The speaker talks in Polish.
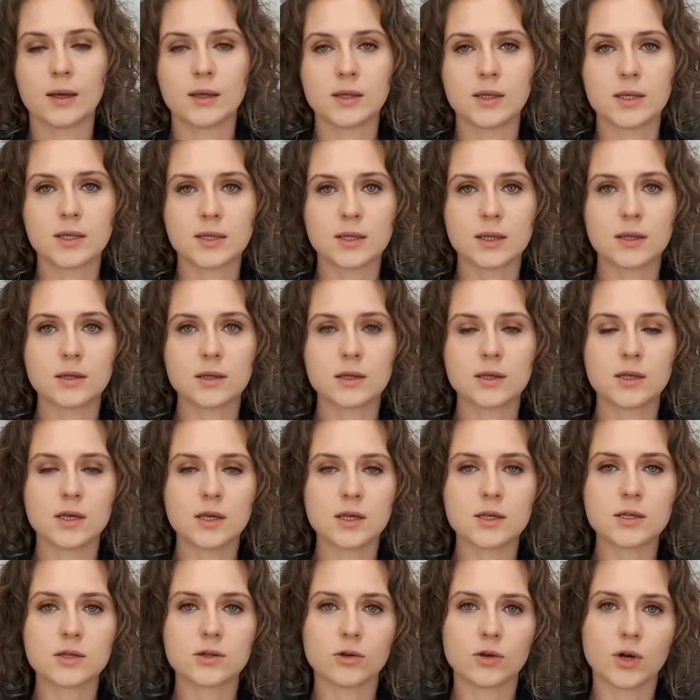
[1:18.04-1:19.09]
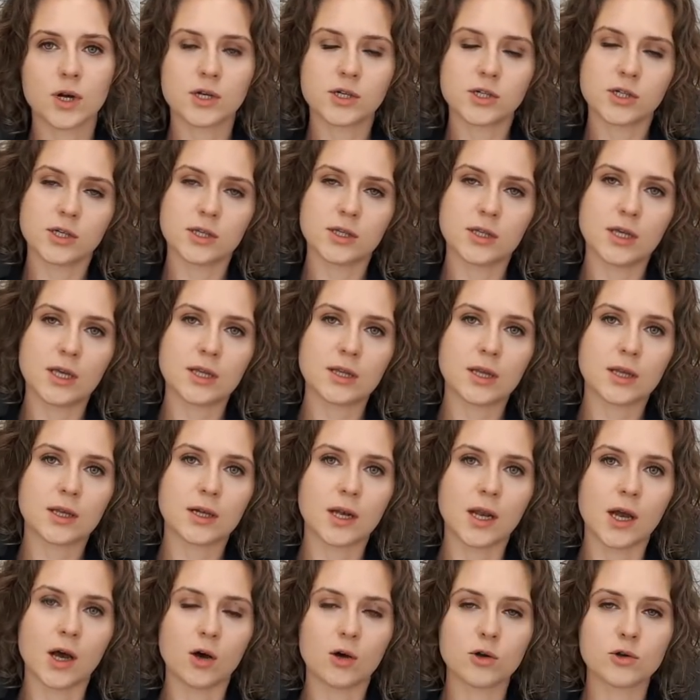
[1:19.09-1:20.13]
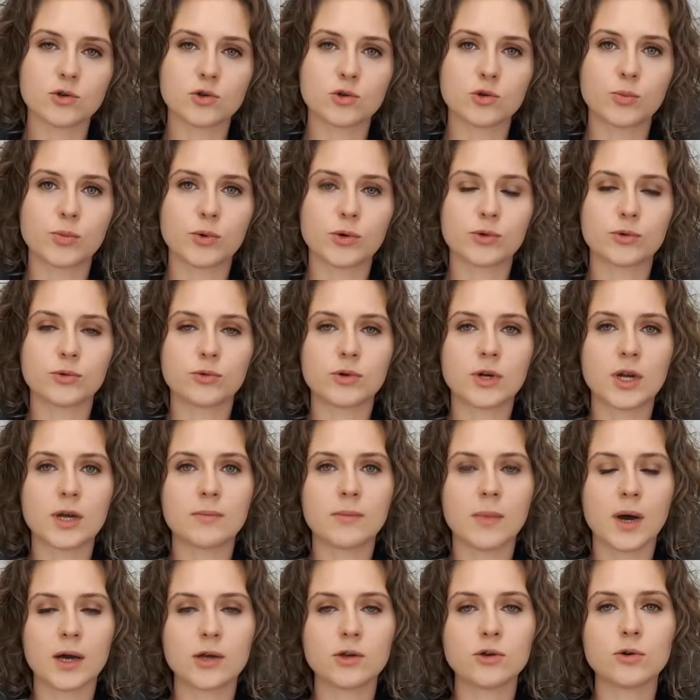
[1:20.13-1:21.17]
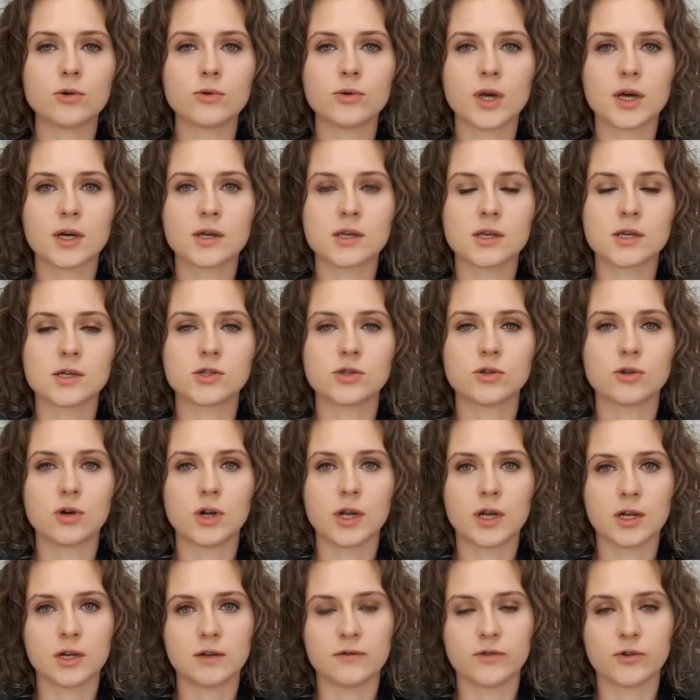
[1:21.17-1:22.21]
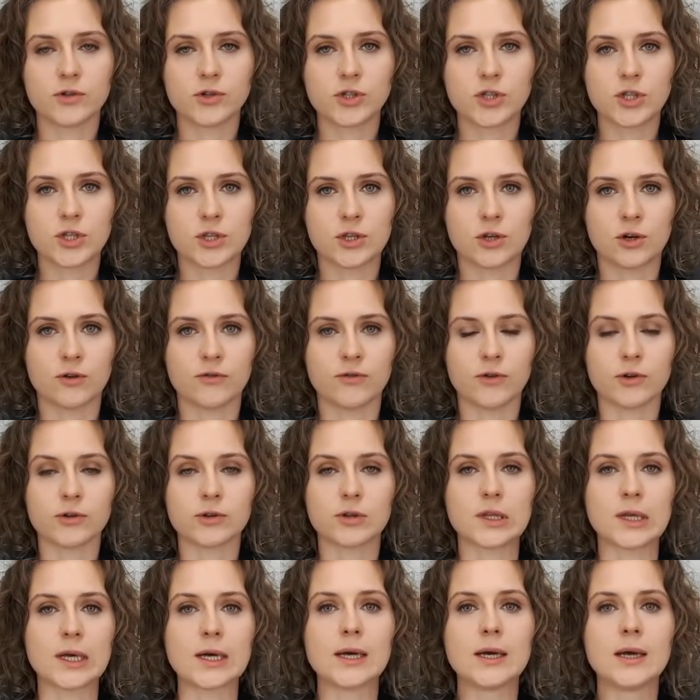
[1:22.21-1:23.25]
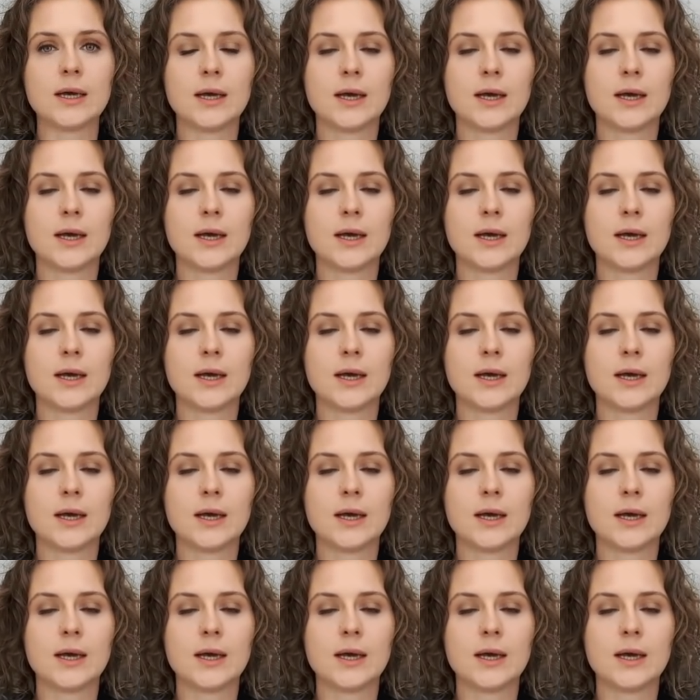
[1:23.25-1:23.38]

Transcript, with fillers: Niestety nie jest to raczej dieta dla osób, które mają jakieś dolegliwości zdrowotne.